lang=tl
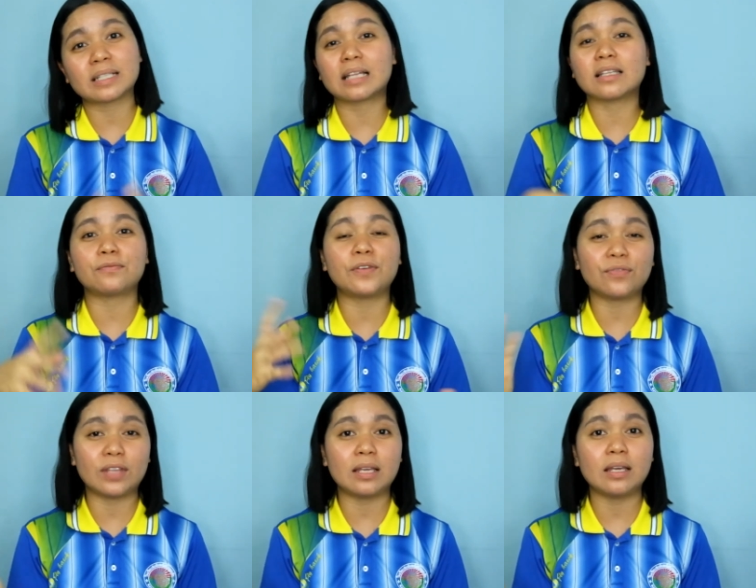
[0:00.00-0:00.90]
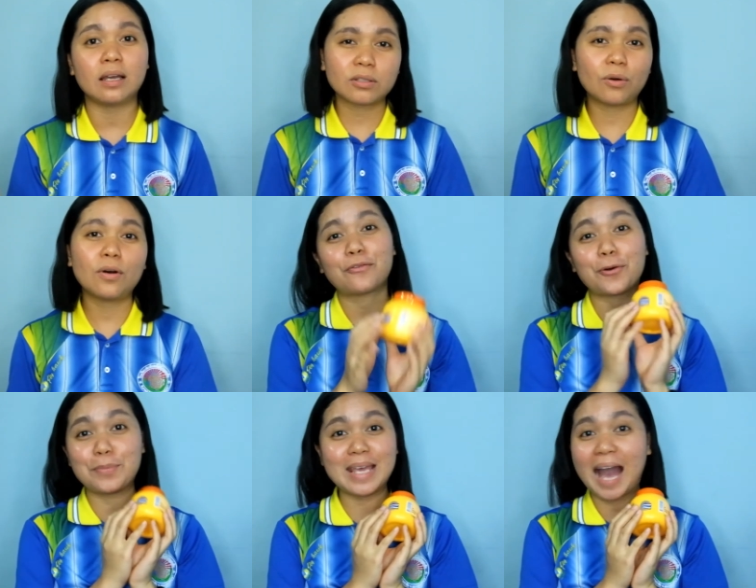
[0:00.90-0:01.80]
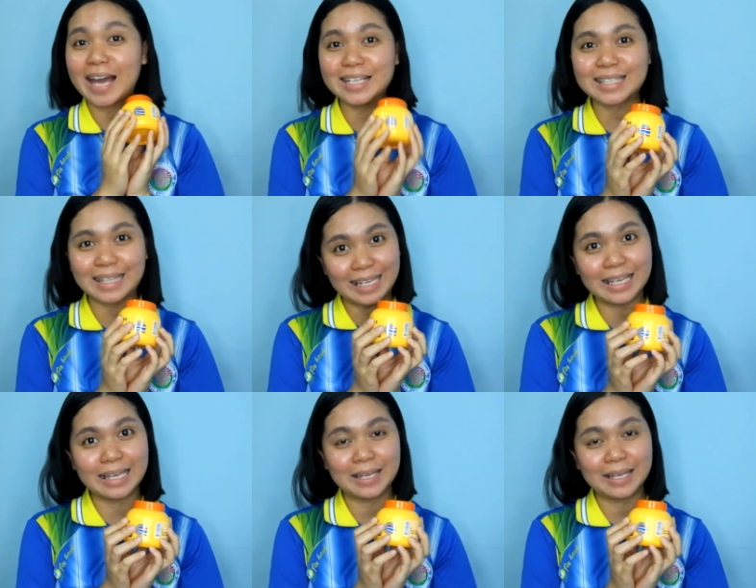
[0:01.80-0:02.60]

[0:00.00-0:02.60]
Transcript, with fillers: until 50? So for me, honestly,